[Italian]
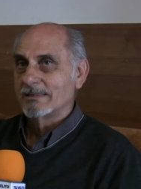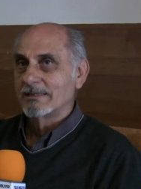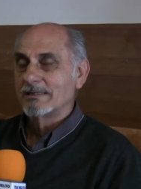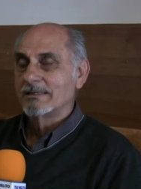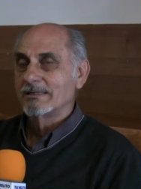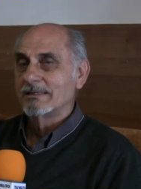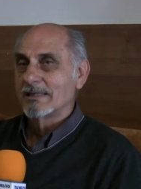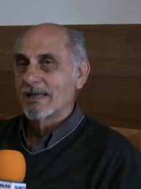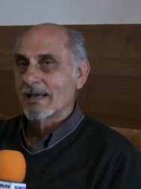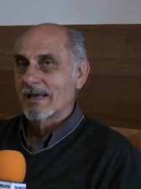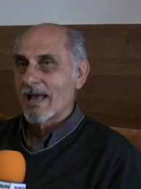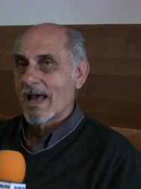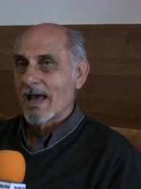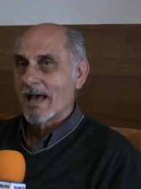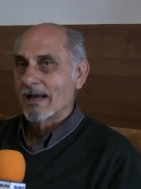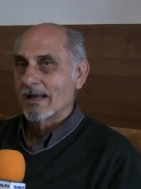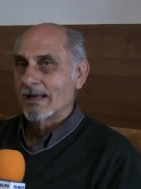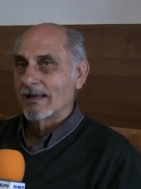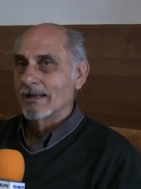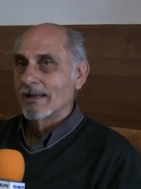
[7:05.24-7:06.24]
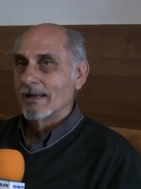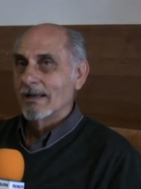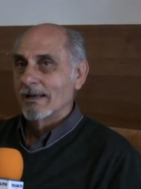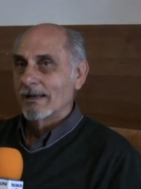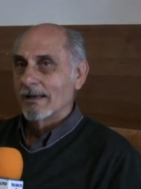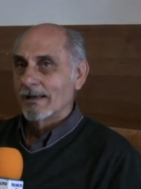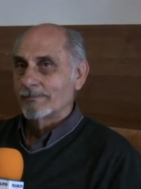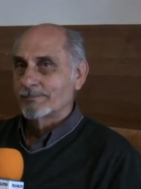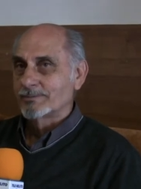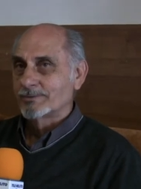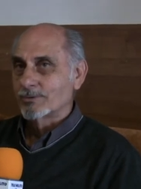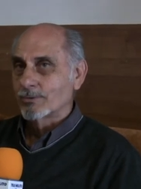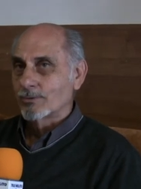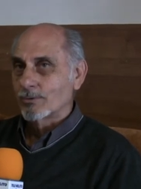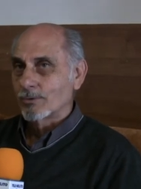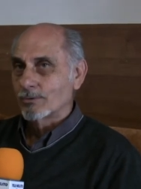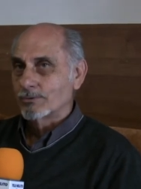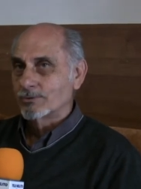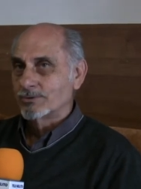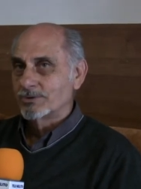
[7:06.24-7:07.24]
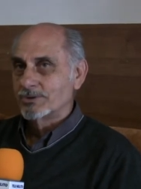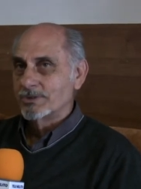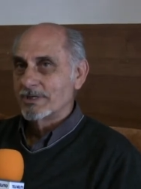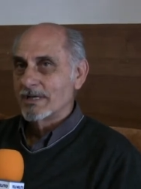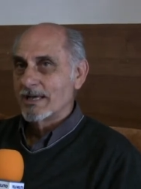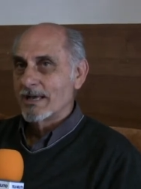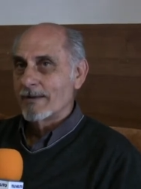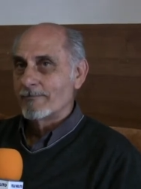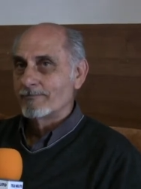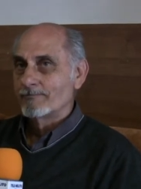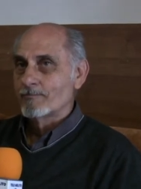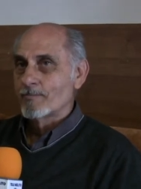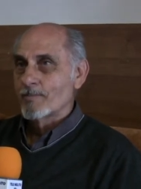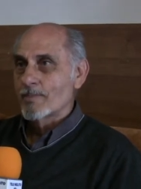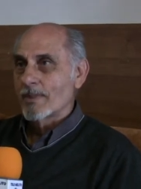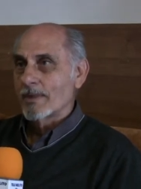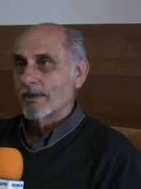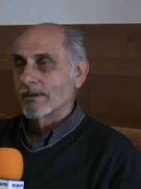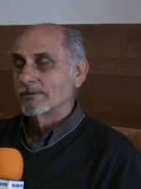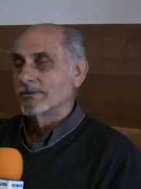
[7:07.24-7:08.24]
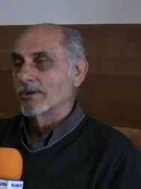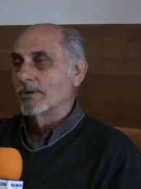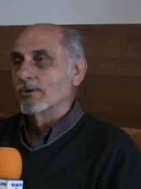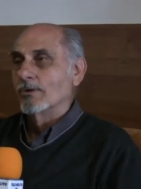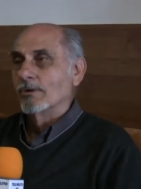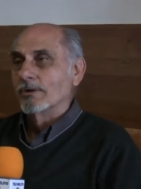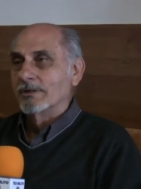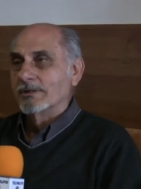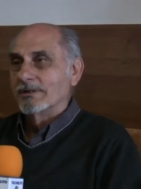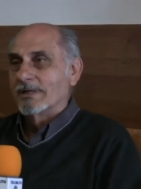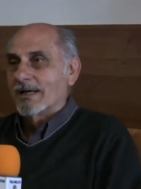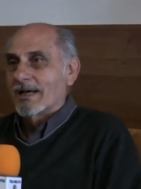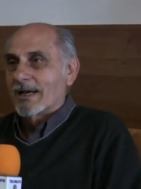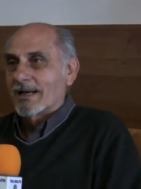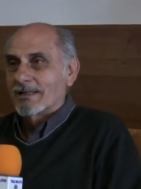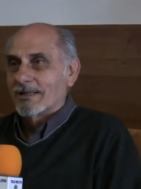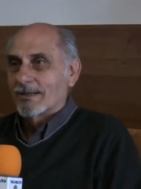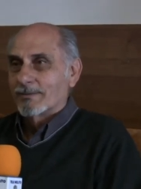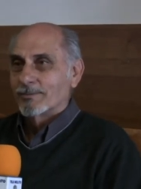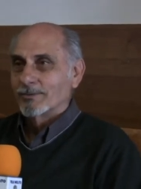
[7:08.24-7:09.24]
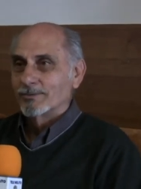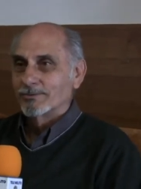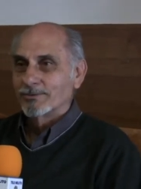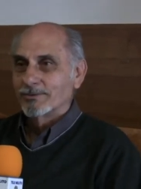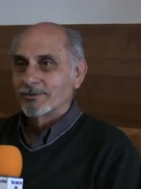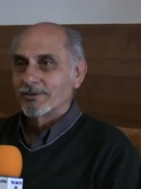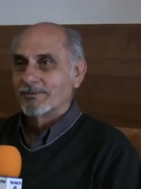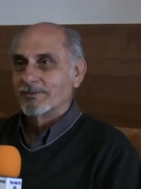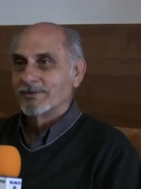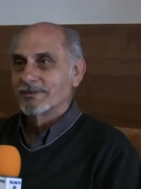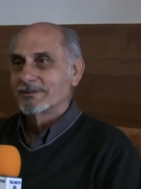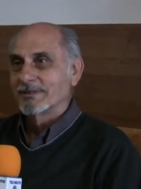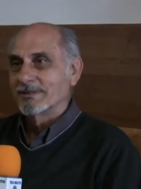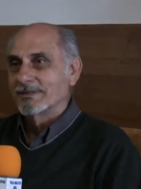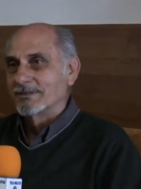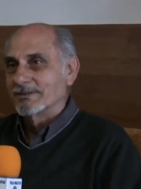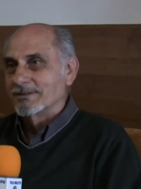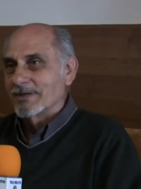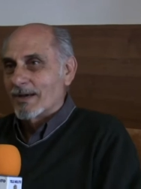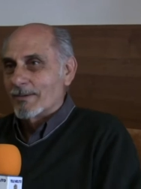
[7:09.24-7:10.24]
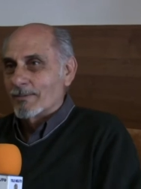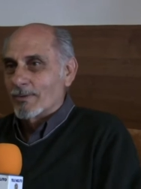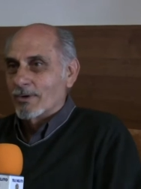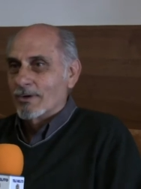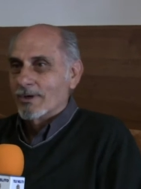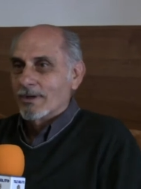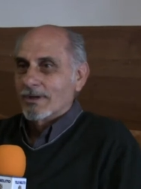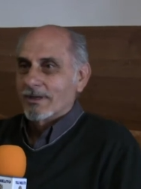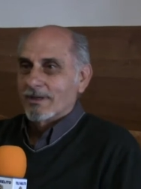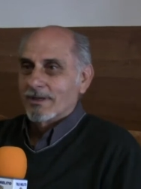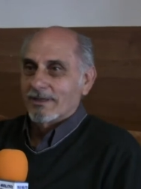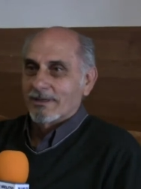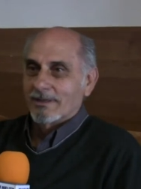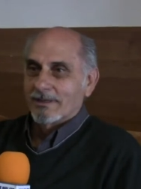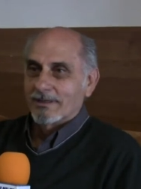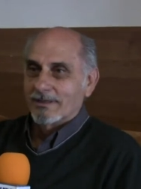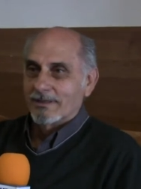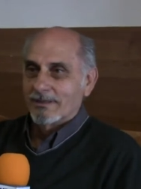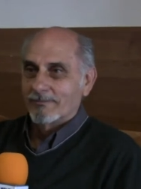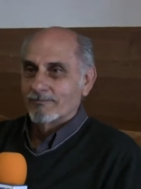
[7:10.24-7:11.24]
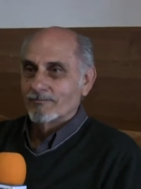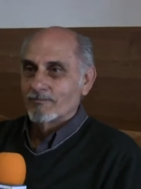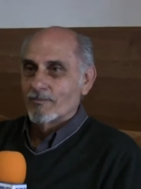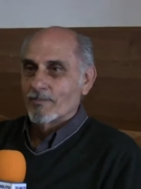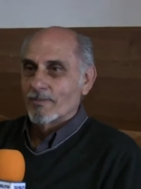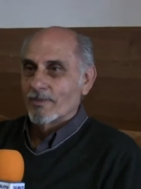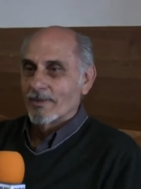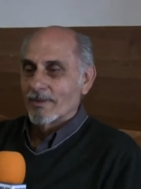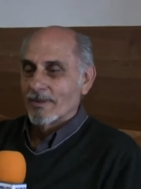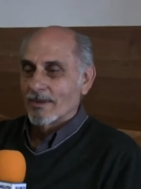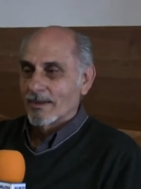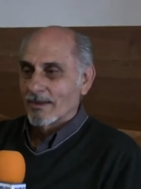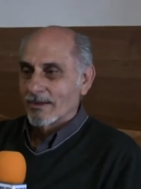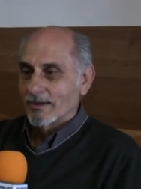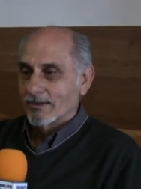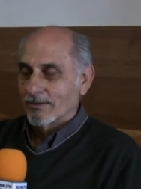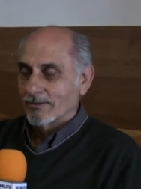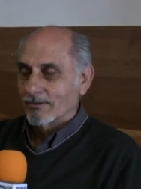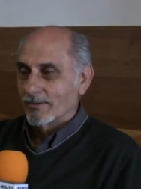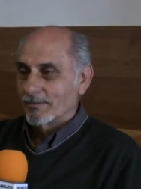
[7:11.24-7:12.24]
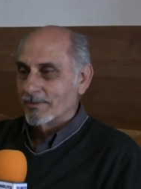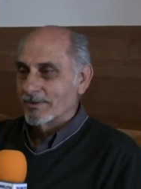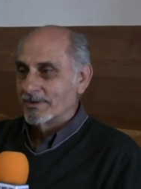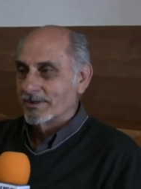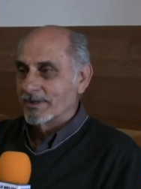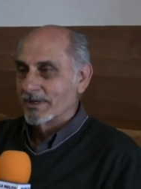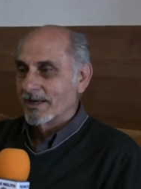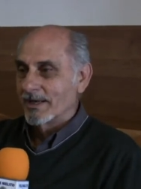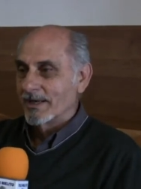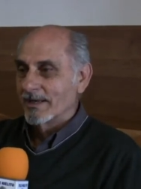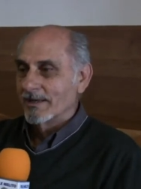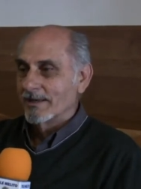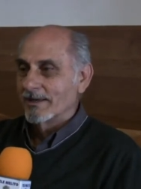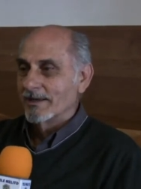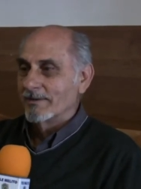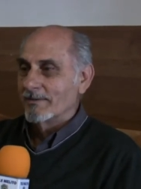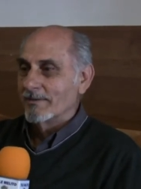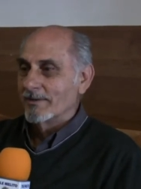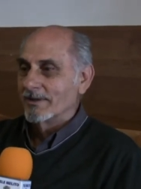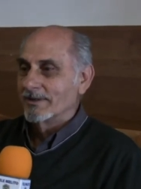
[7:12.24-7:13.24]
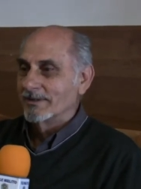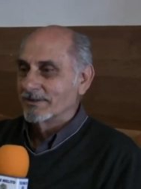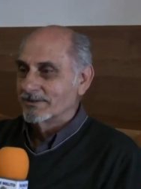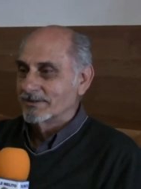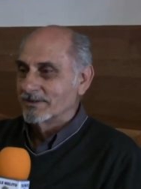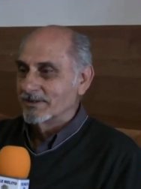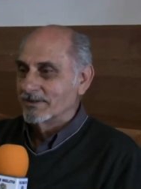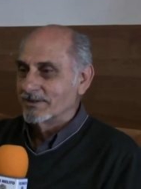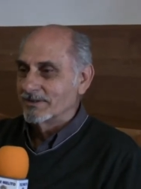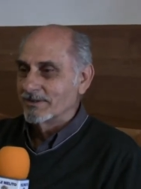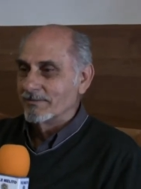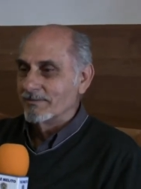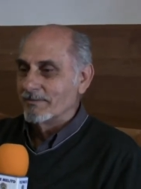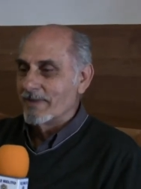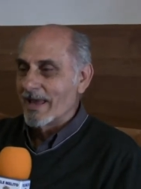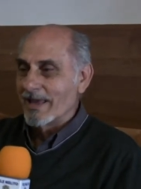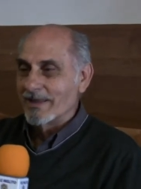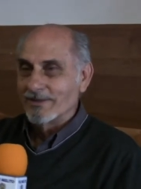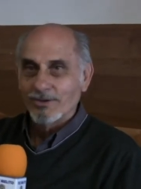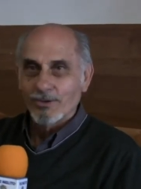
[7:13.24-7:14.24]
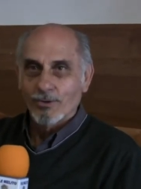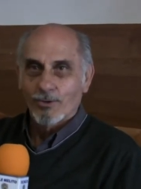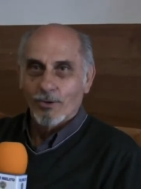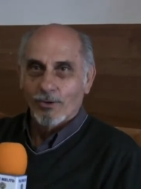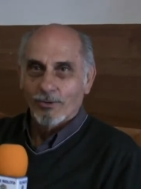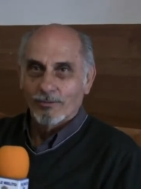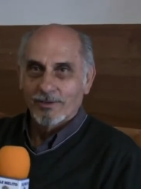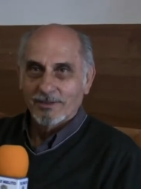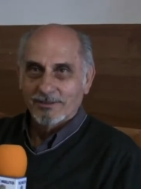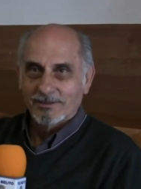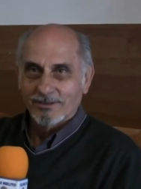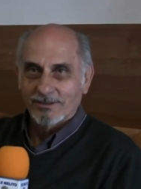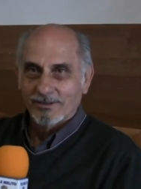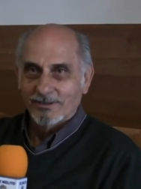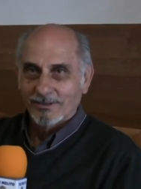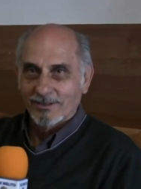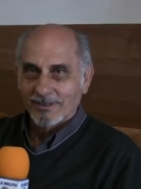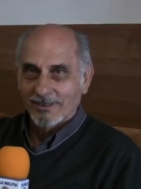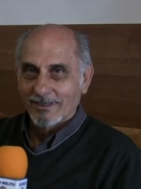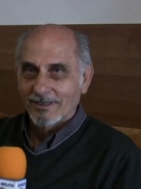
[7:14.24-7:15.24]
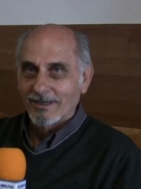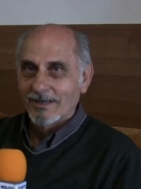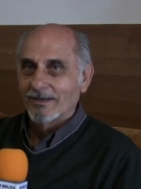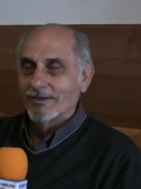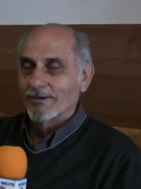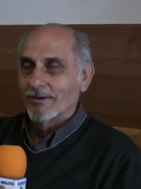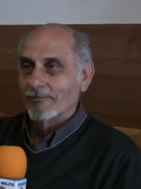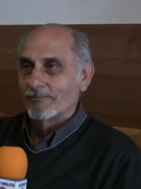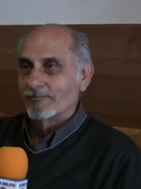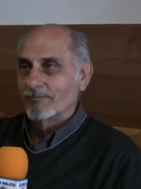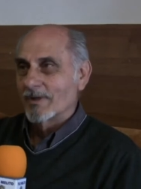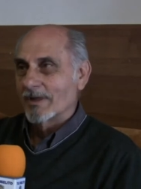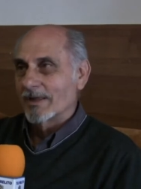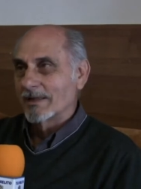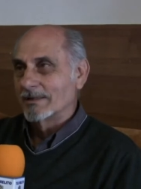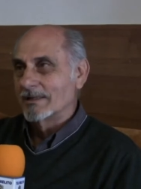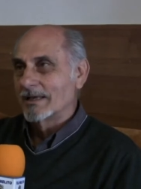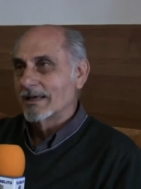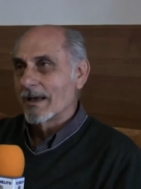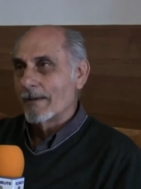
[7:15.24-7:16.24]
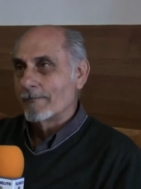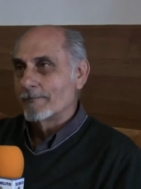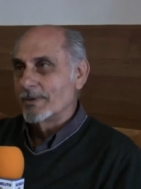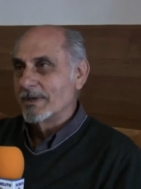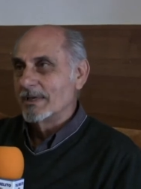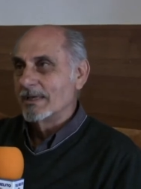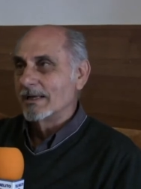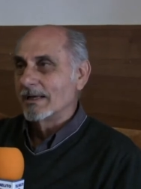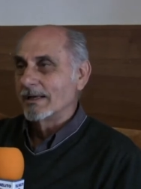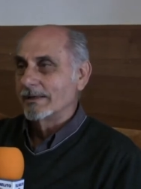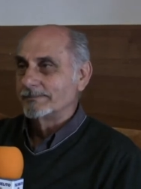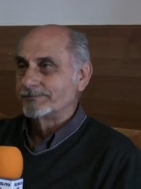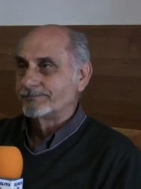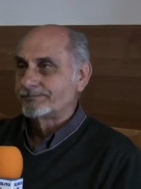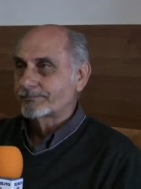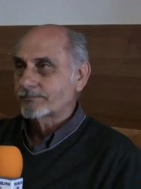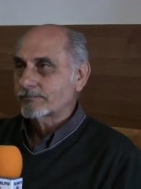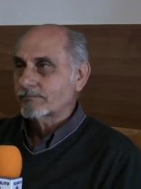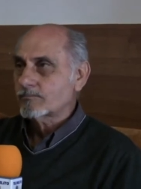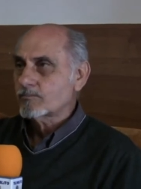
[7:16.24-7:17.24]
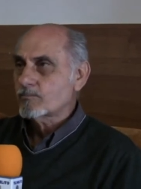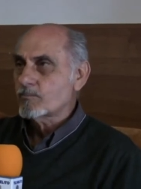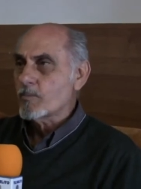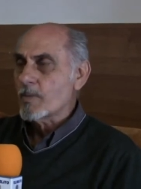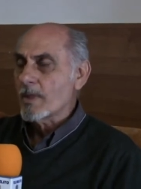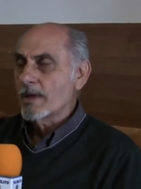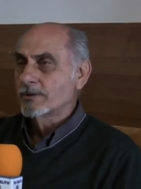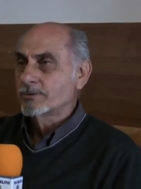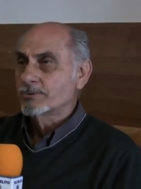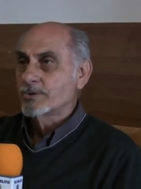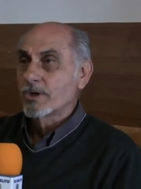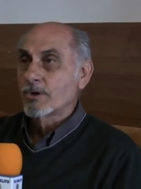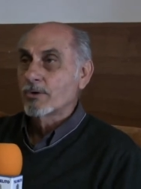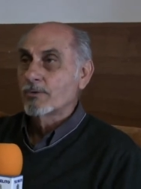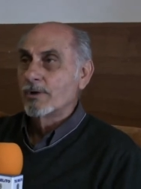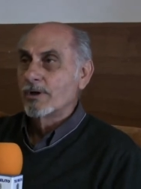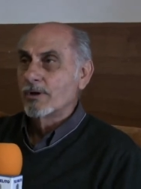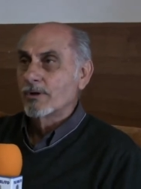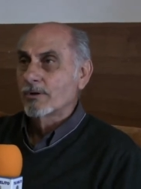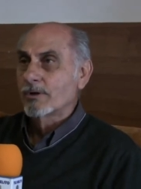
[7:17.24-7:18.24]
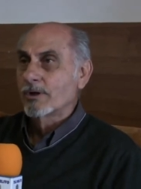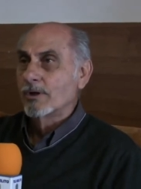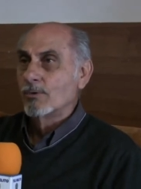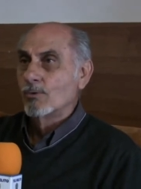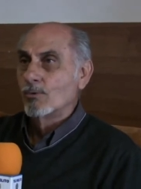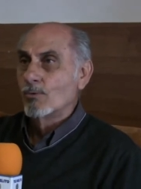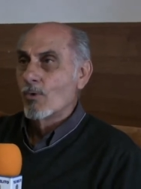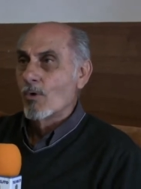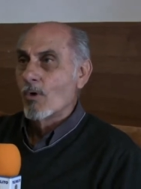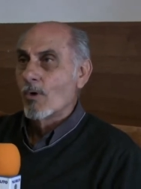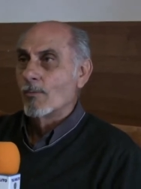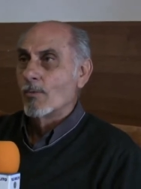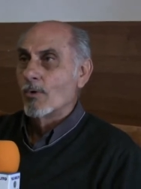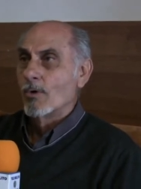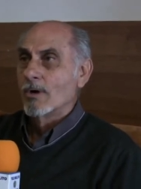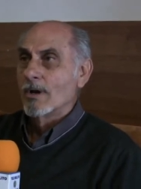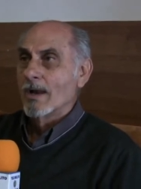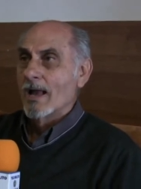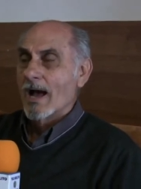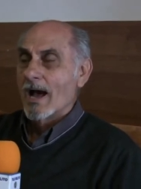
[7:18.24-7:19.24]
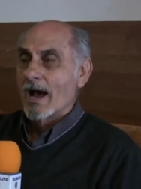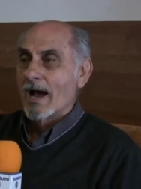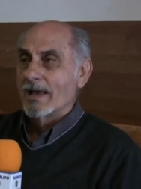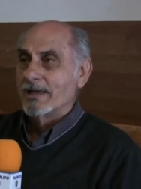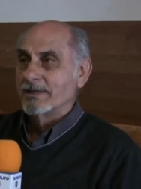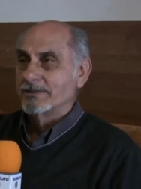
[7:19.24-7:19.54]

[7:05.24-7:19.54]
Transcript: è di indagare la psicologia, cioè non indagare dal punto di vista, diciamo, eh, mm, come dire, medico, non, no, di capire cioè quello che l'uomo ha